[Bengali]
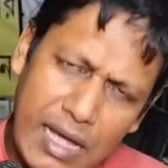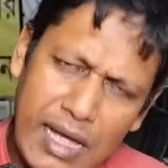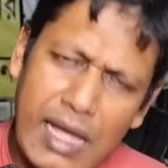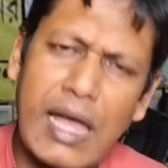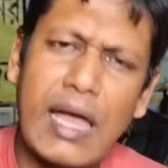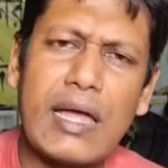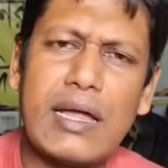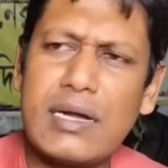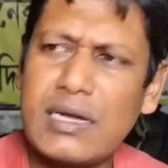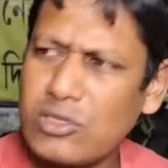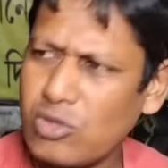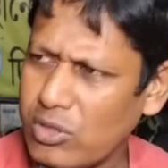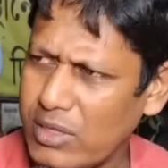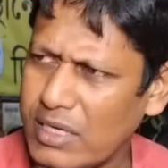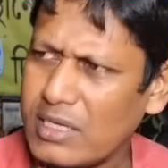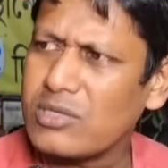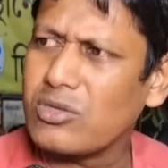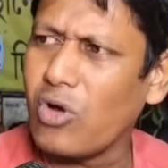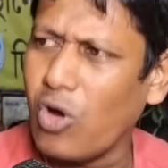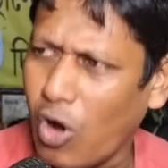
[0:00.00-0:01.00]
হ্যাঁ এটা তো
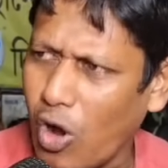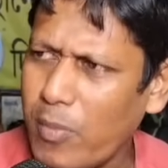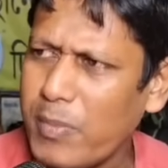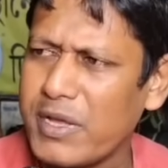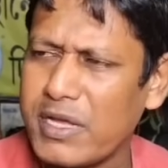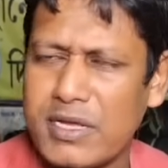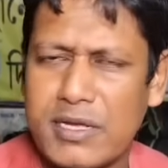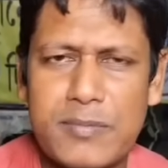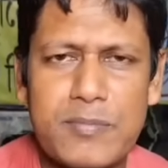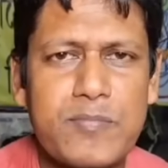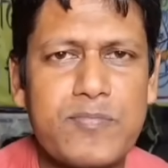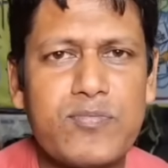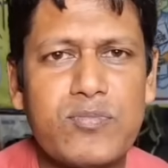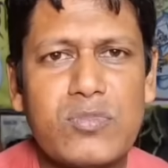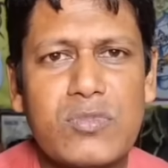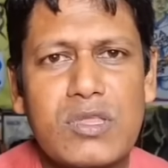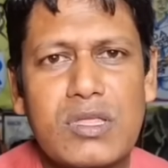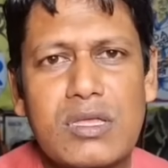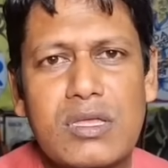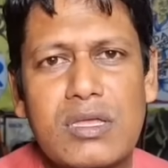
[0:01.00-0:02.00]
এটা তো হবে
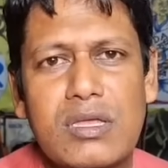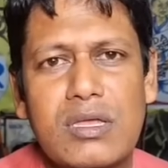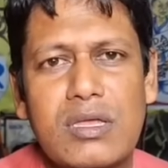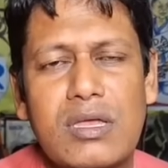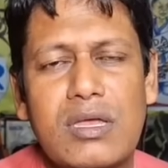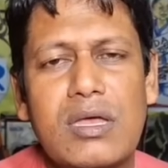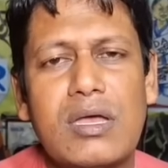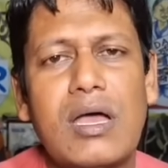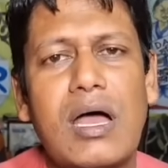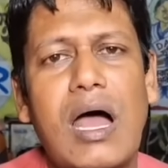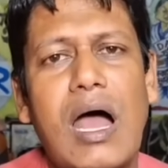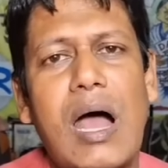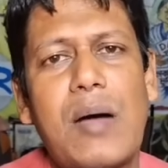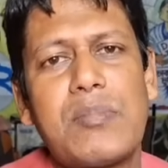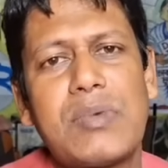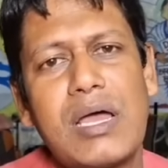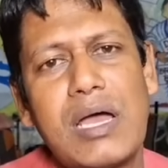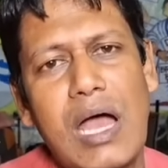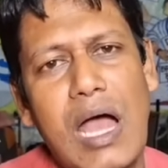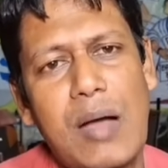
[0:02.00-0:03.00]
মানে
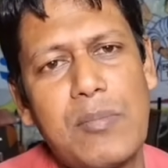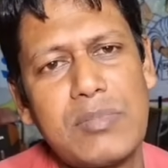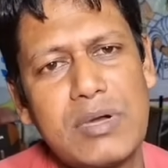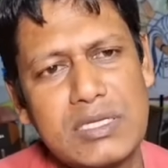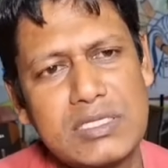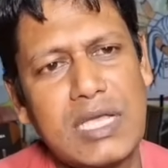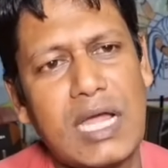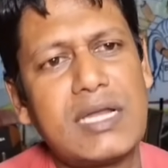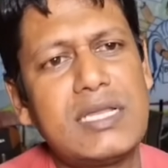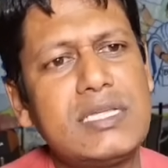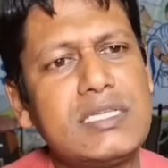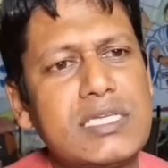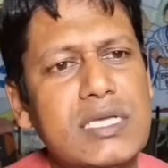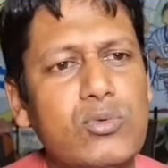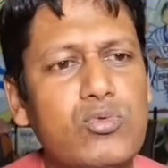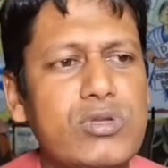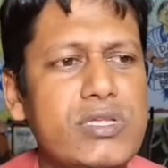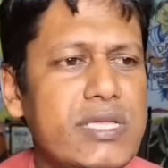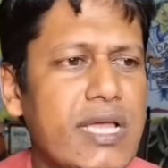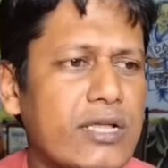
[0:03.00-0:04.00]
আমরা আমরা জানি যে
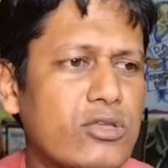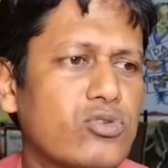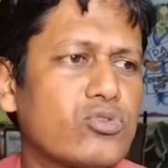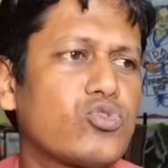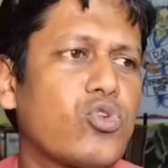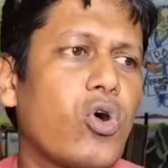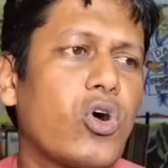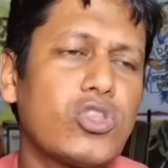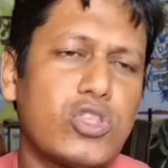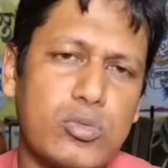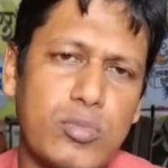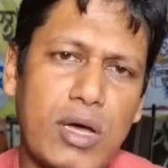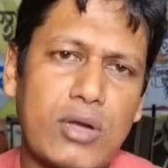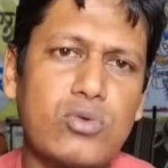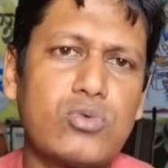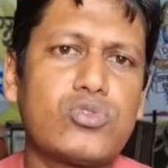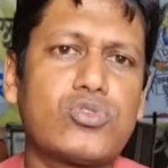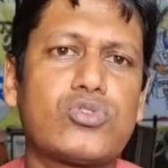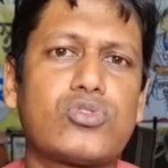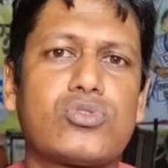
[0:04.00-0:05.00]
উনি একজন সৎ
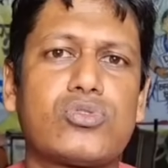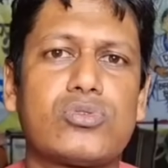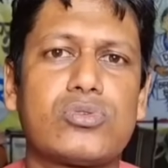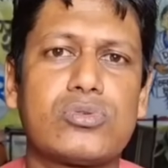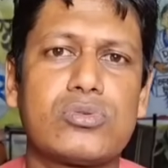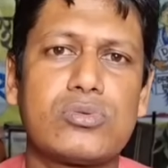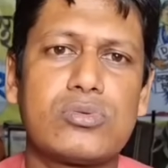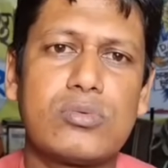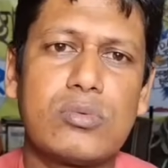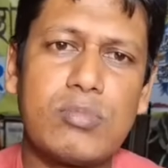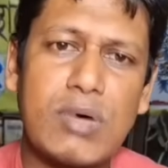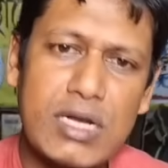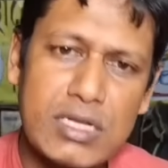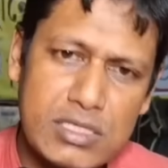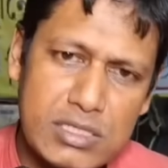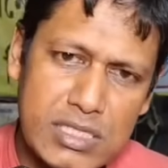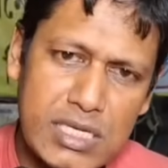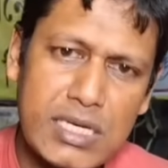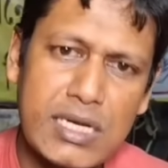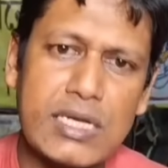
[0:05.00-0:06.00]
মানুষ মানে
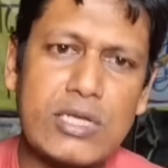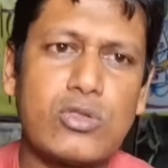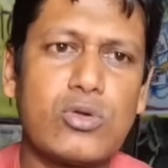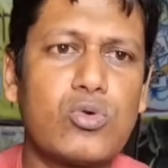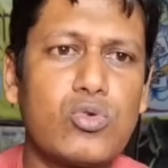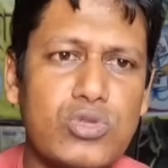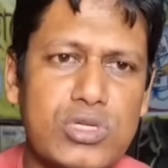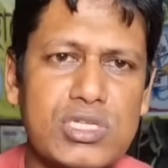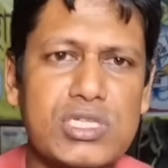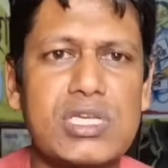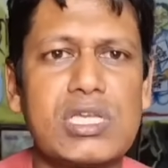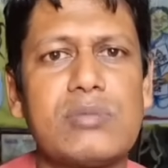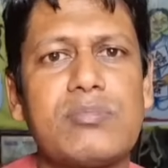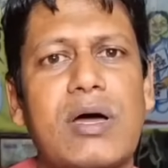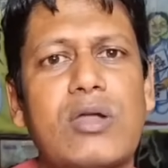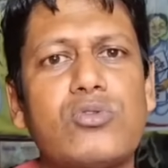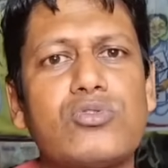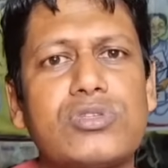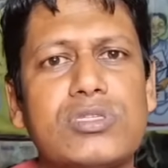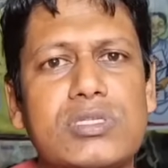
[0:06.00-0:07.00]
শিক্ষিত রুচিশীল
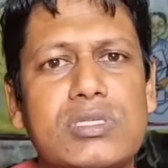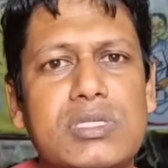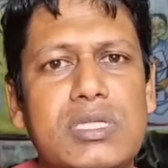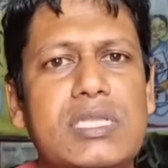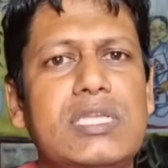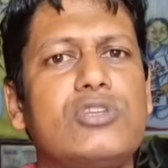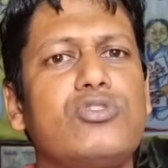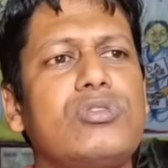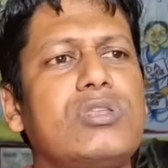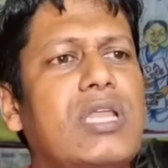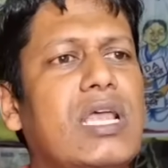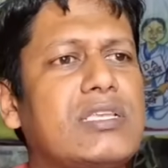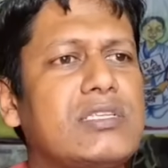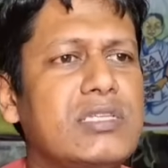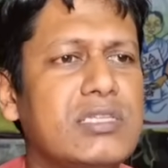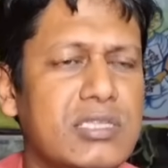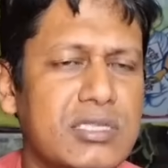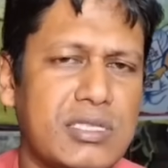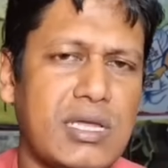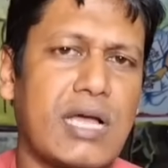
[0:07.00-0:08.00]
মানুষ তিনি যদি
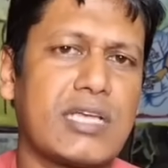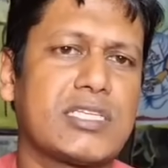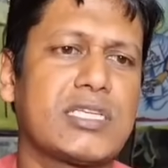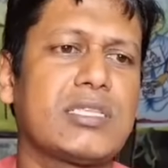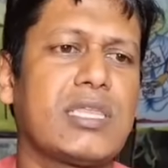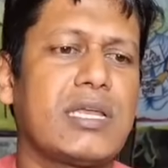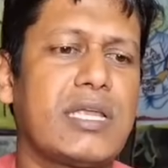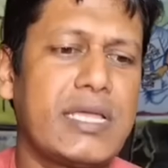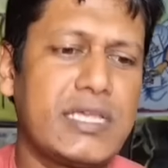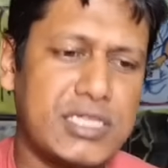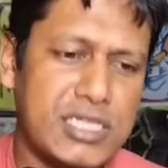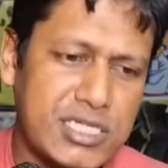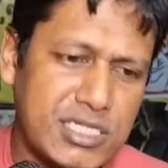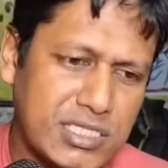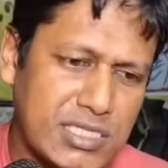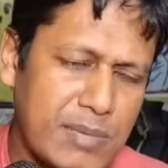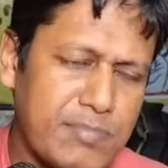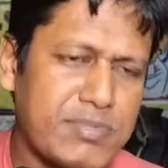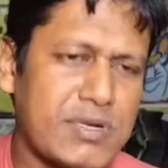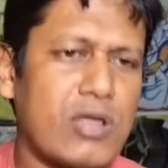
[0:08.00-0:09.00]
রাজনীতিতে আসেন তাহলে এই
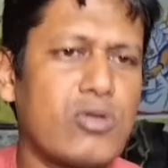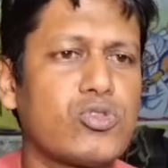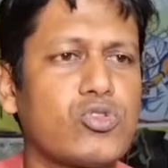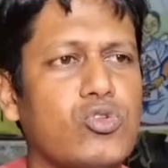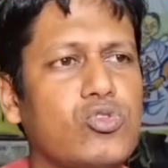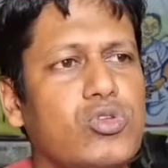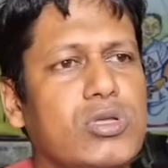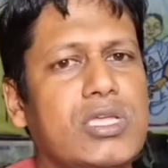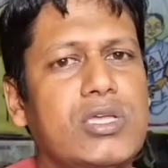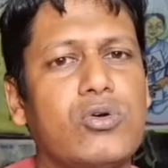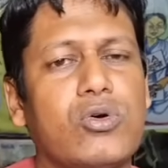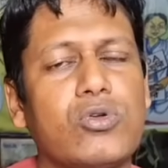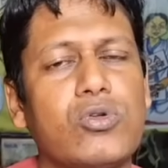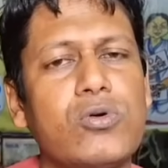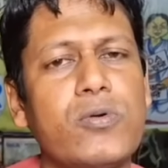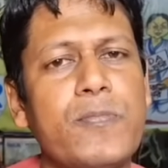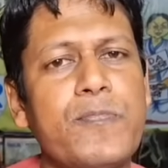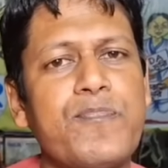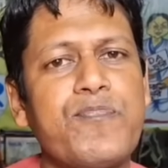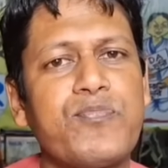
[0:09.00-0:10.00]
সিস্টেমটা অন্তত কি
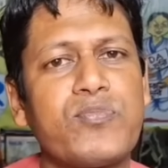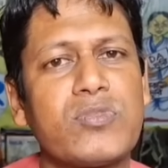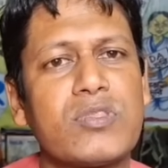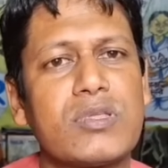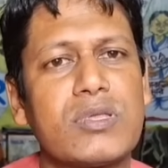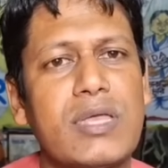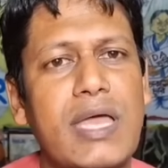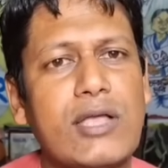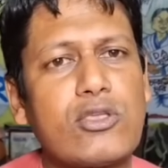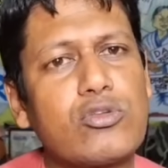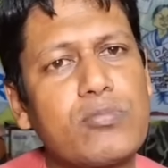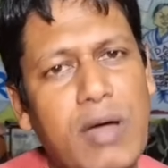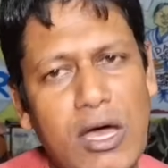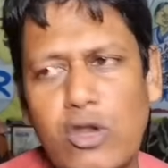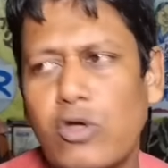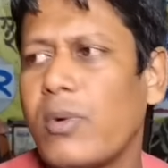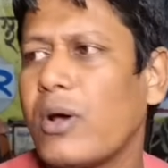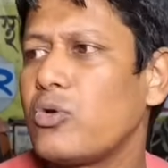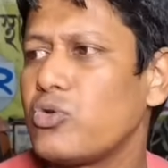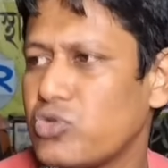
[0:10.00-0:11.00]
হলো একজন
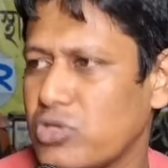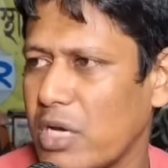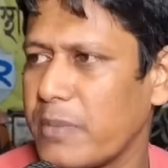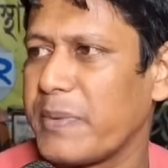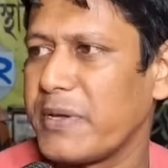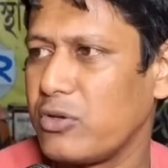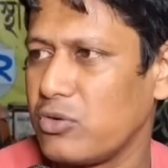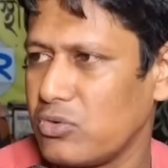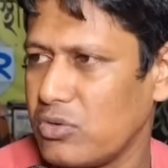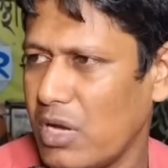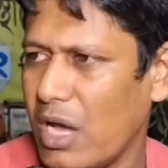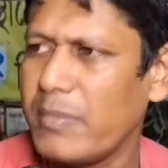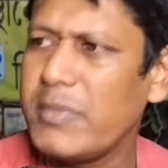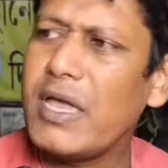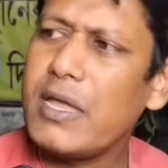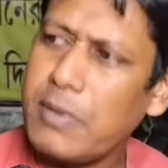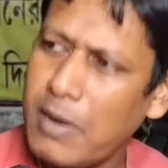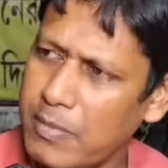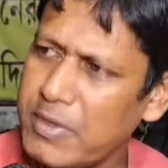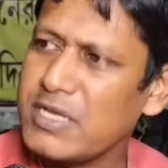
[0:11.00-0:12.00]
ভালো মানুষকে পেলো আমি
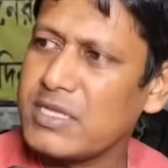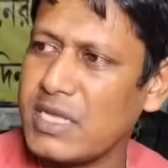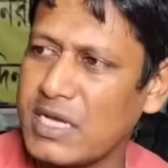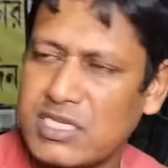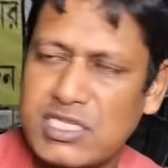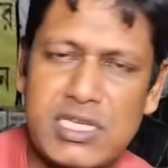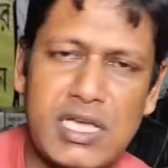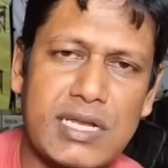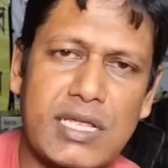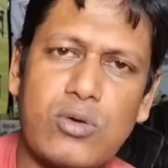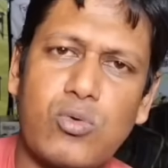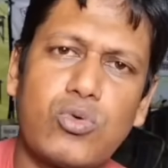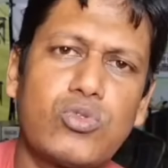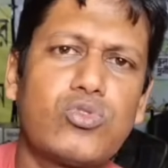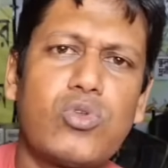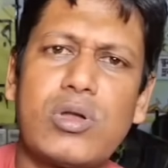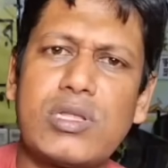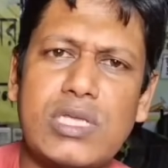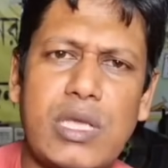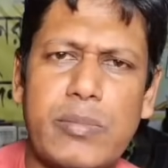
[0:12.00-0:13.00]
এইভাবেই দেখছি আর কি কোন
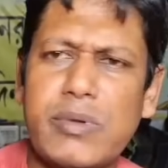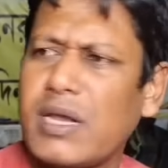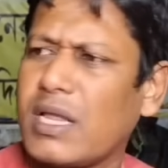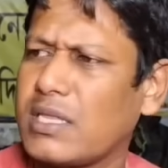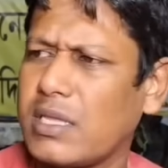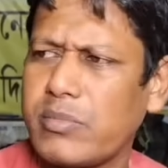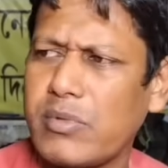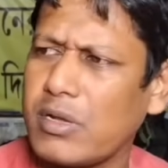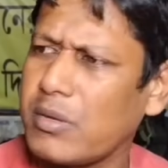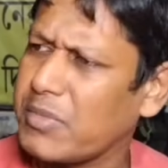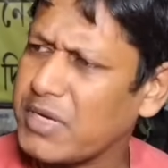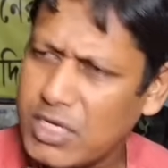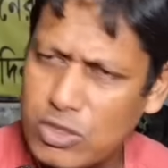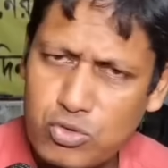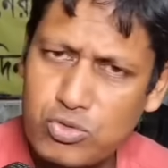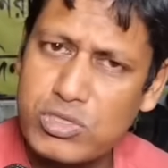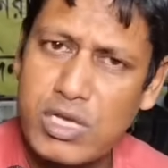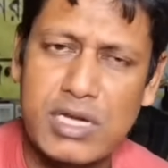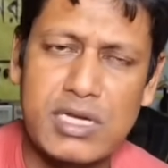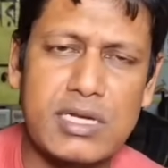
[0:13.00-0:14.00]
দলে যাবেন না যাবেন আমি
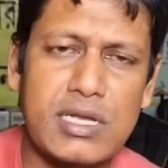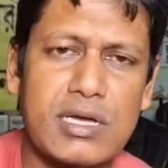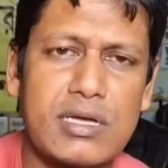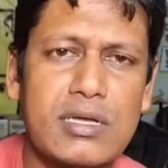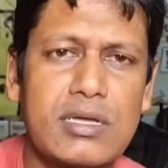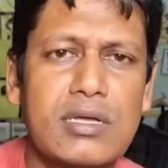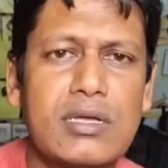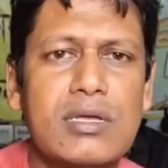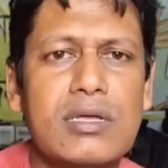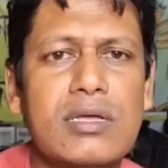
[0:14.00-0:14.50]
কিছু জানি না